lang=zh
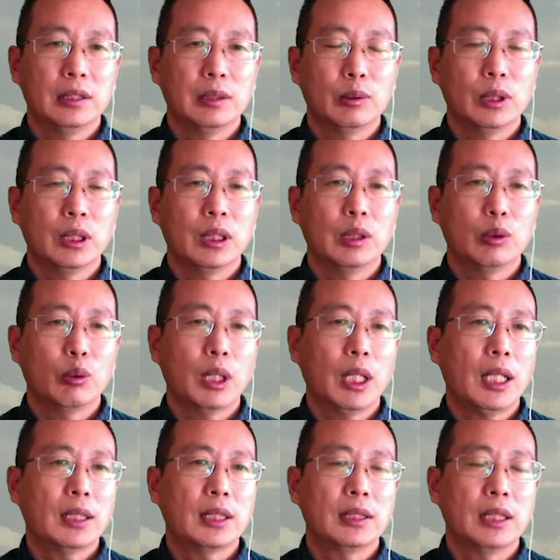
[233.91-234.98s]
就可以多
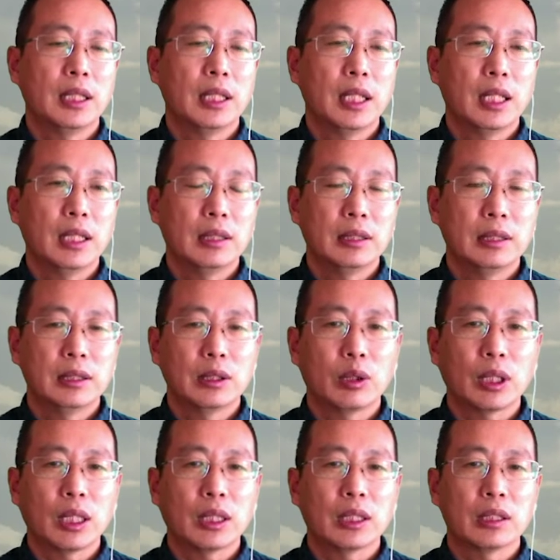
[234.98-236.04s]
拉点人来，到
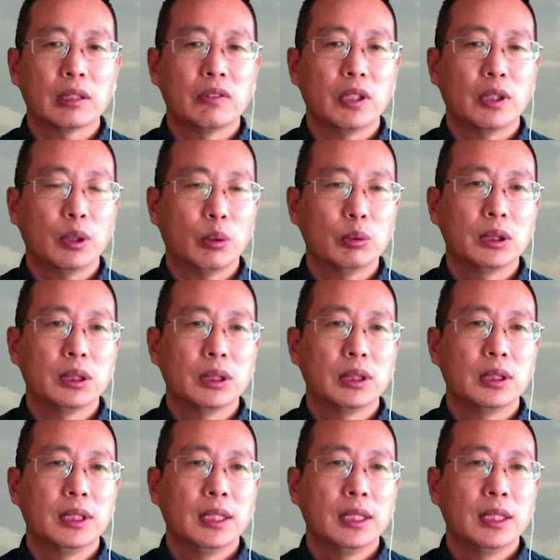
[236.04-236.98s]
他那个地方投资，